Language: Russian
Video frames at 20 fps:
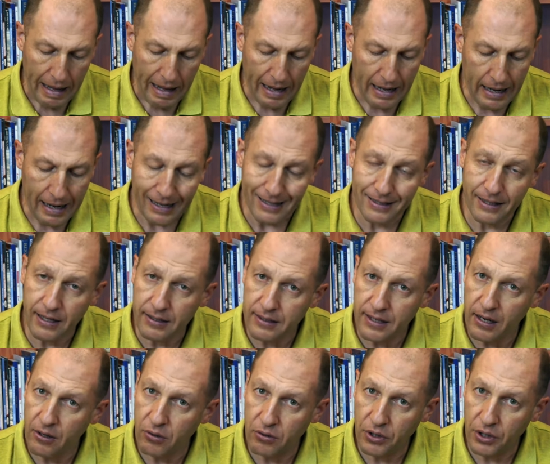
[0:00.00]
А
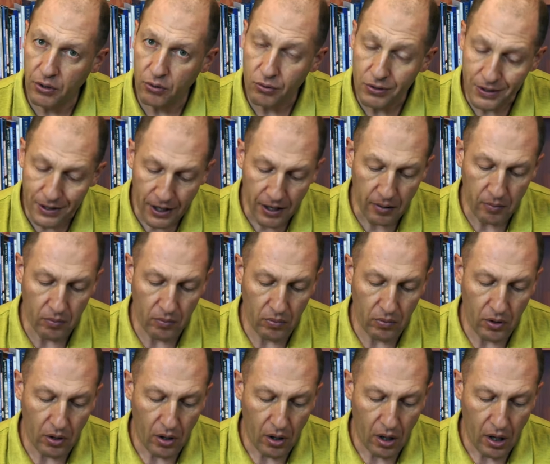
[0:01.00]
остался ли он иудеем?
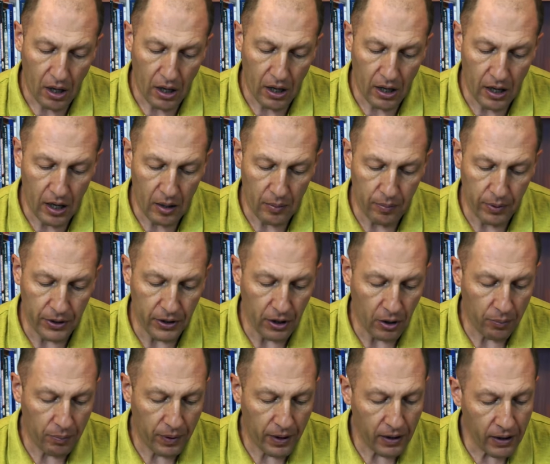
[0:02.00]
А
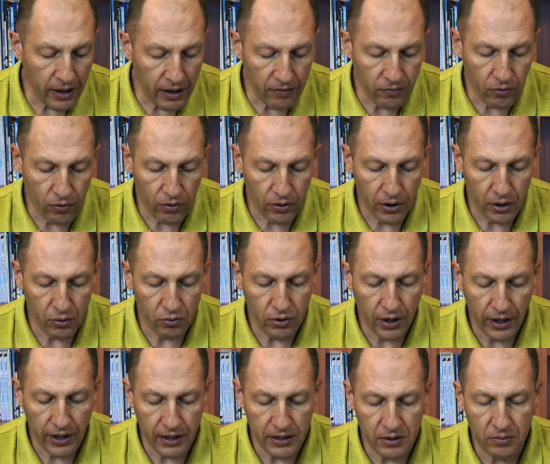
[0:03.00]
претерпел ли его
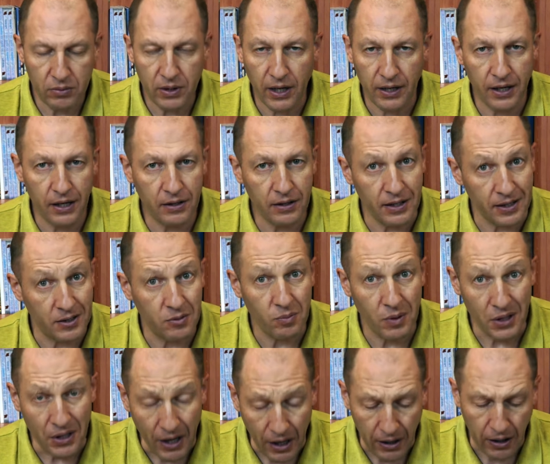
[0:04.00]
иудаизм какие-то
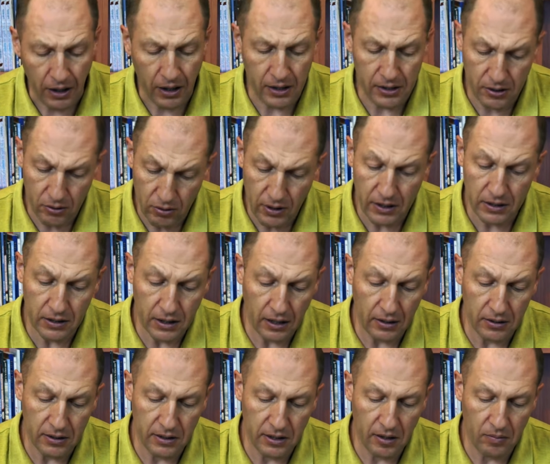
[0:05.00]
изменения, если он
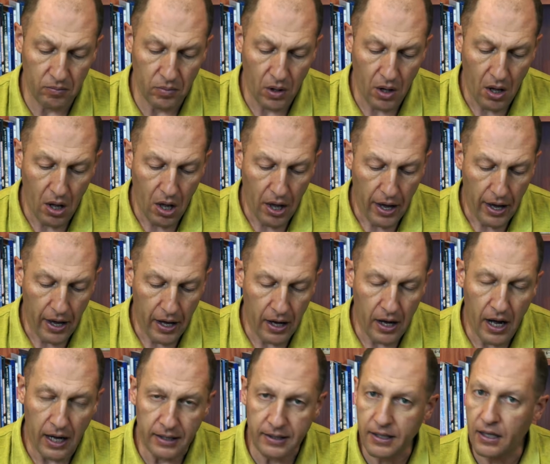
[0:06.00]
остался им? А
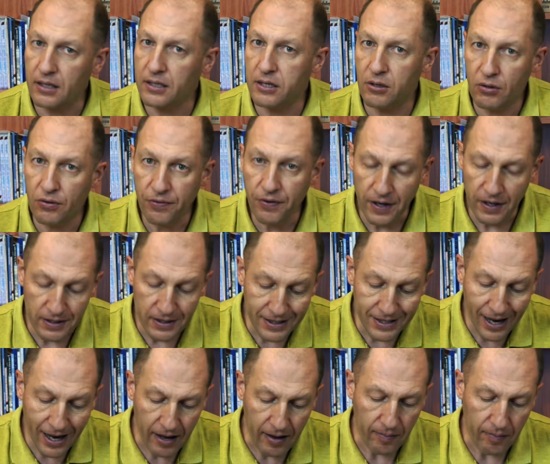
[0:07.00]
остался ли он
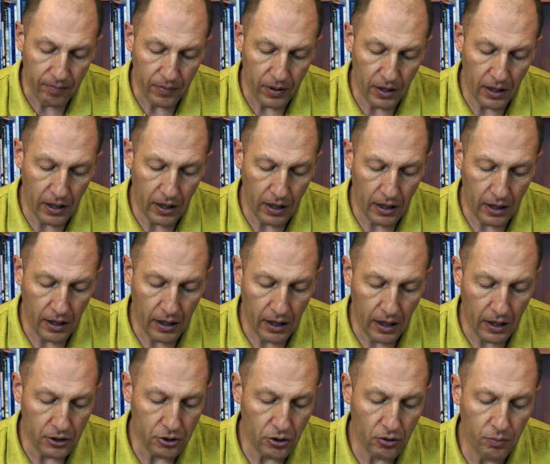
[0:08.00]
фарисеем? И,
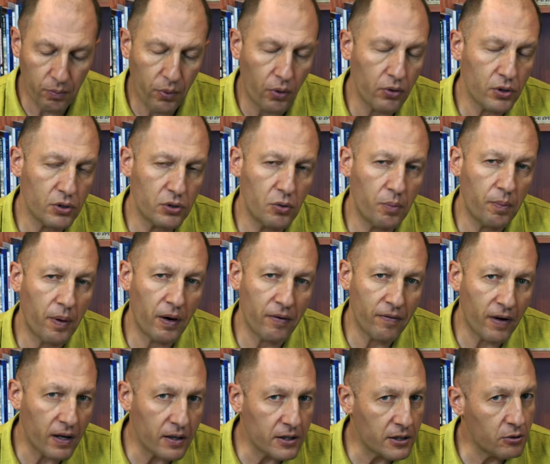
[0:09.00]
или же он полностью
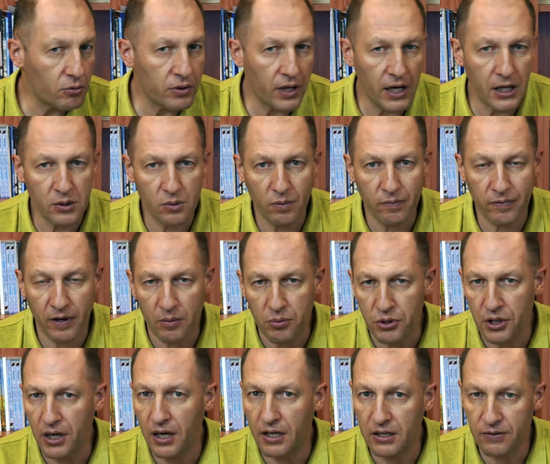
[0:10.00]
порвал с иудаизмом
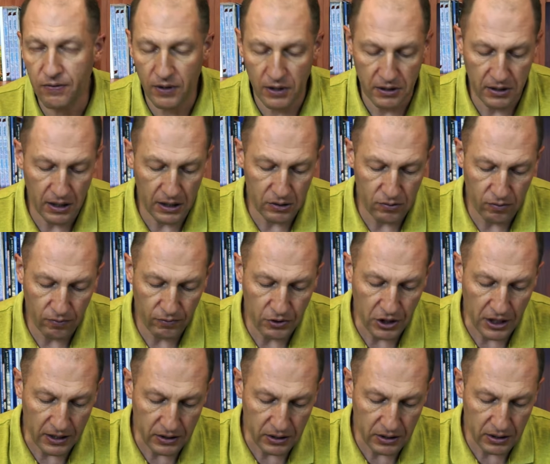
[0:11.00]
вообще и с фарисейством в
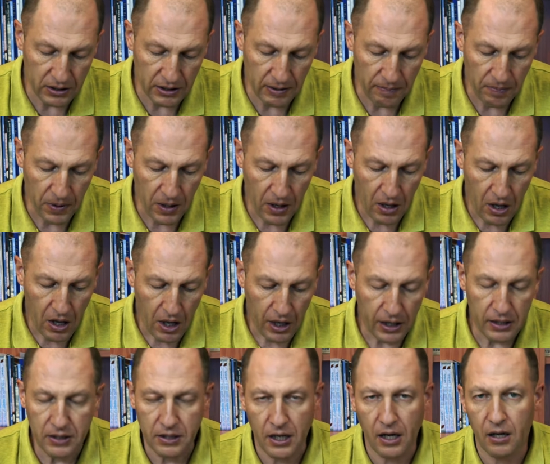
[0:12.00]
частности
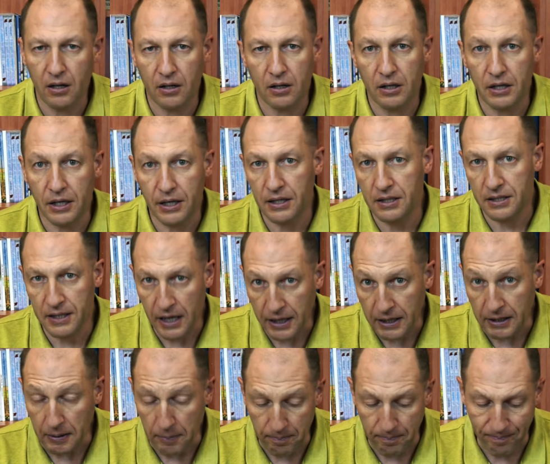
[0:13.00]
и стал
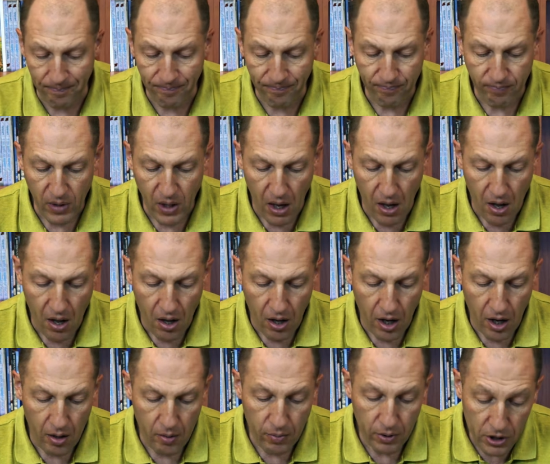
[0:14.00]
христианином?
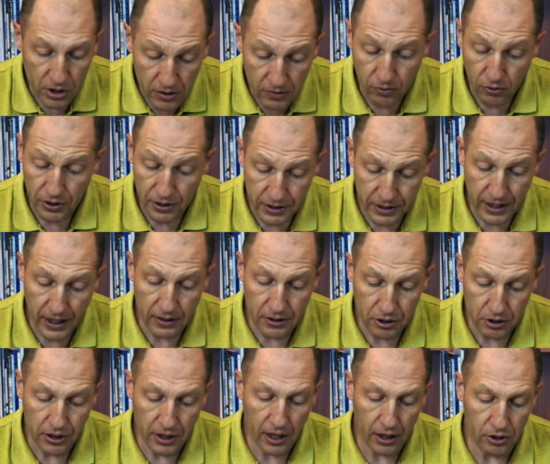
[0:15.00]
Большинство христиан
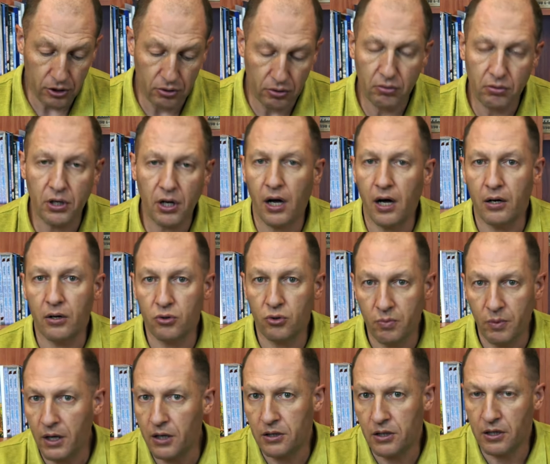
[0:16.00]
считает, что да,
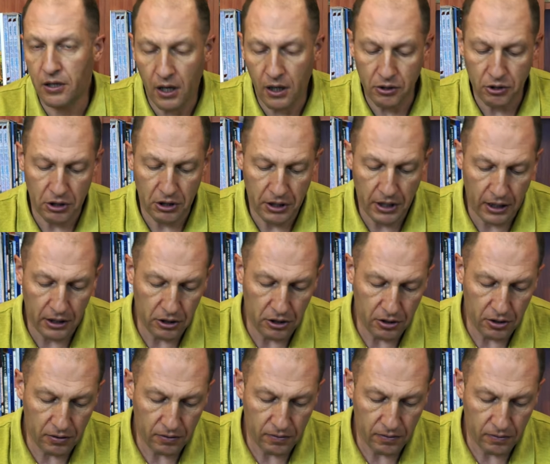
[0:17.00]
разумеется, а как же
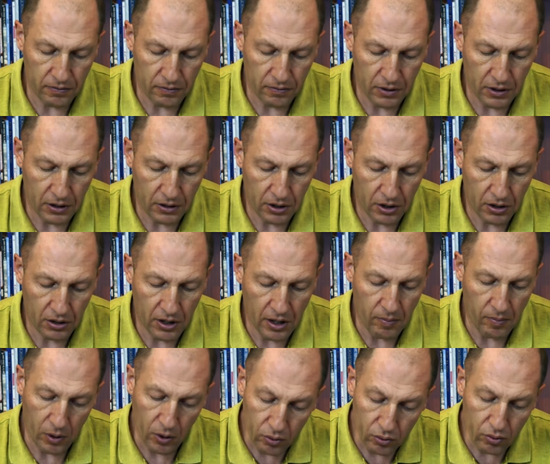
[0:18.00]
иначе? Некоторые,
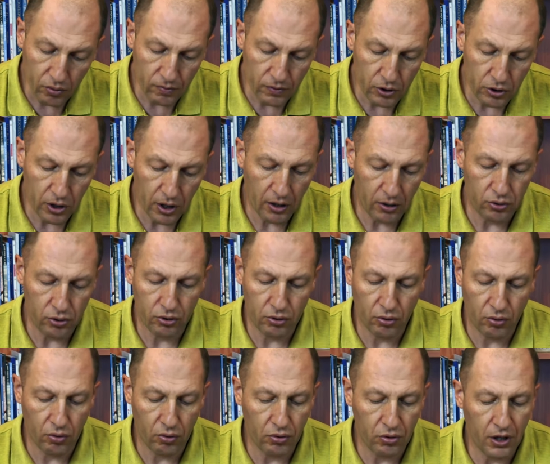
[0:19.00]
наоборот, утверждают, что
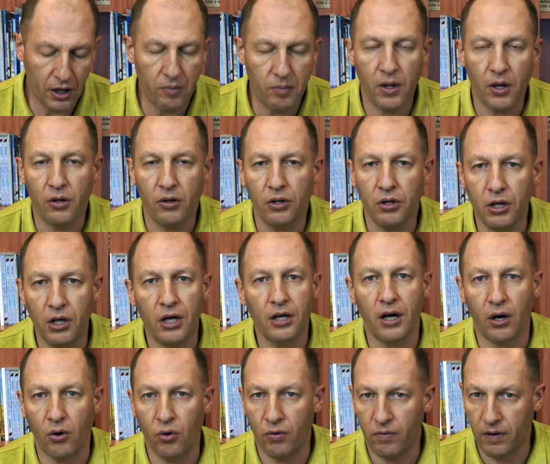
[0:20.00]
он не имел
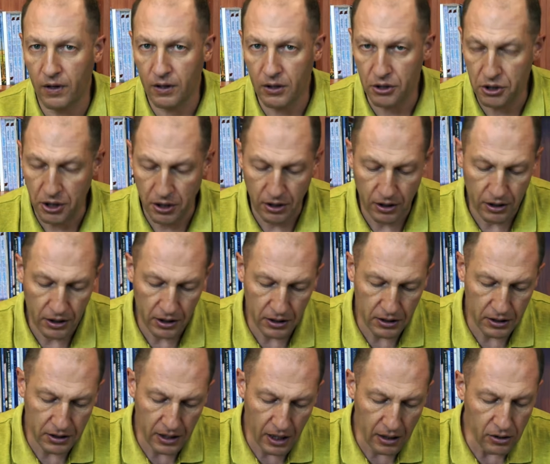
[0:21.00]
никакого отношения к
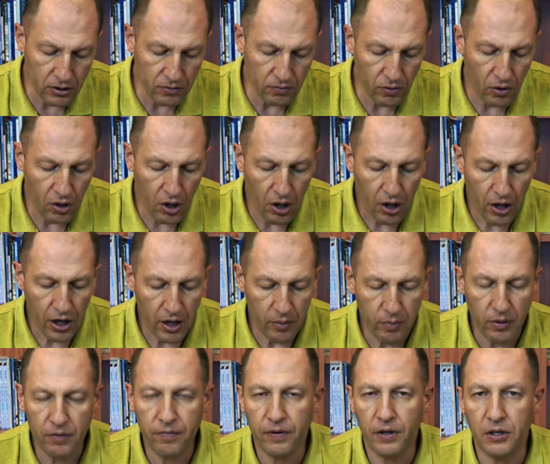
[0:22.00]
христианству и
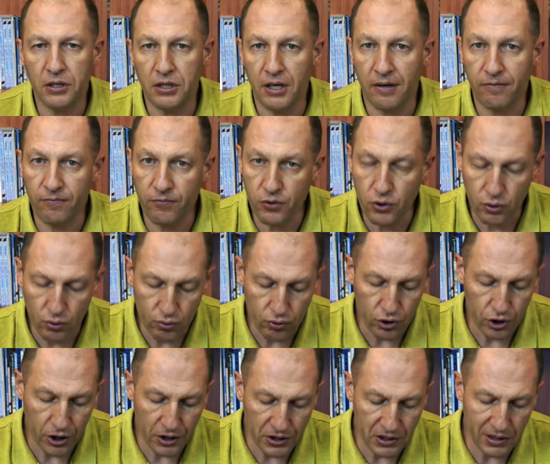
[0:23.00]
был фарисеем всю
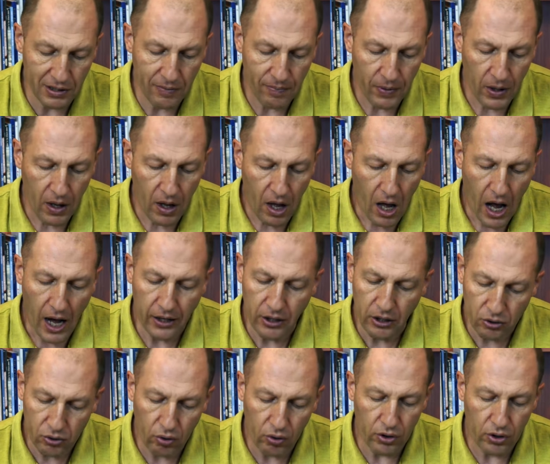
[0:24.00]
жизнь, а не
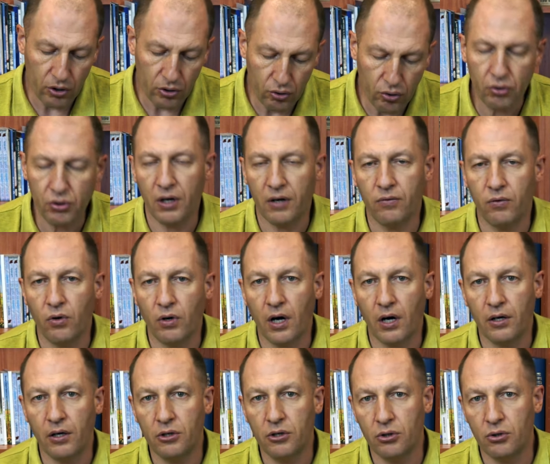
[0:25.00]
только до того,
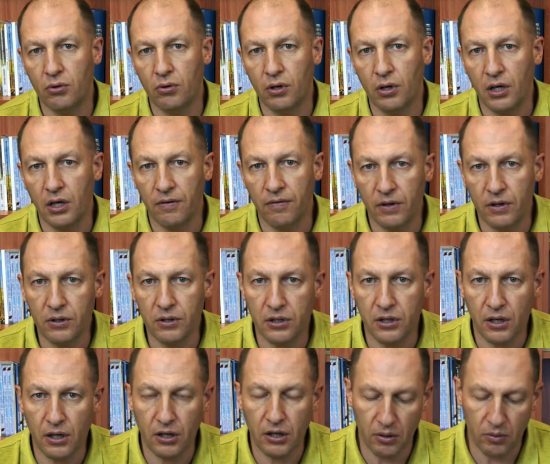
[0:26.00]
как Ишуа
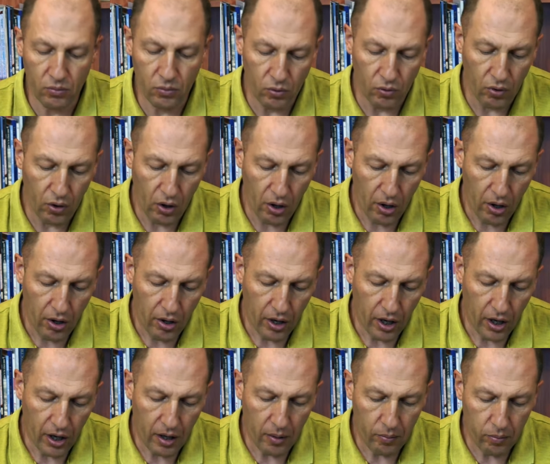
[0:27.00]
явился ему
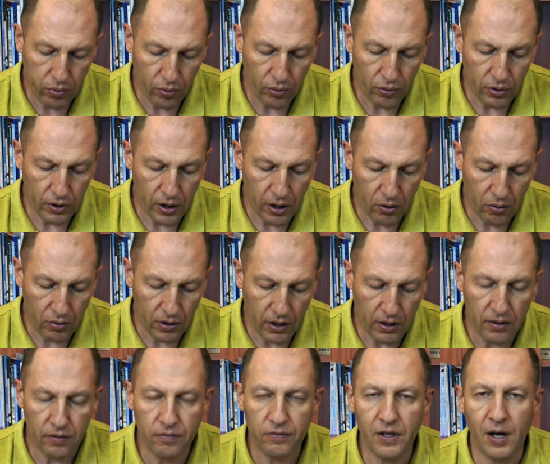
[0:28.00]
а, по
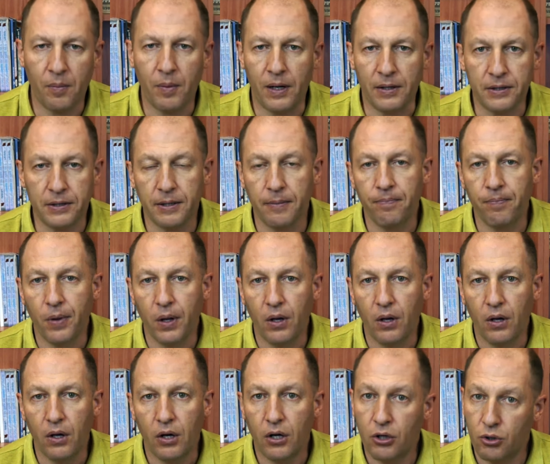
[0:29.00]
дороге в Дамаск.
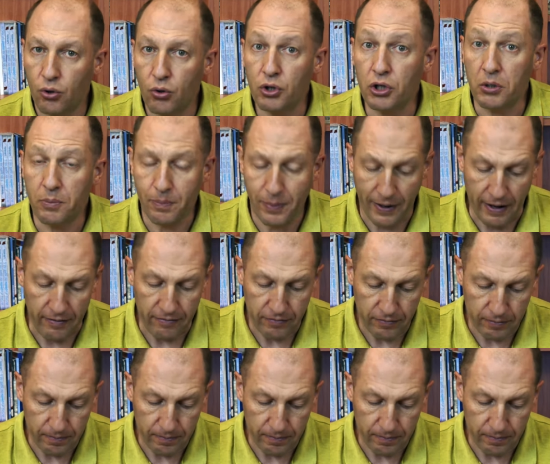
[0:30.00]
Кто же прав?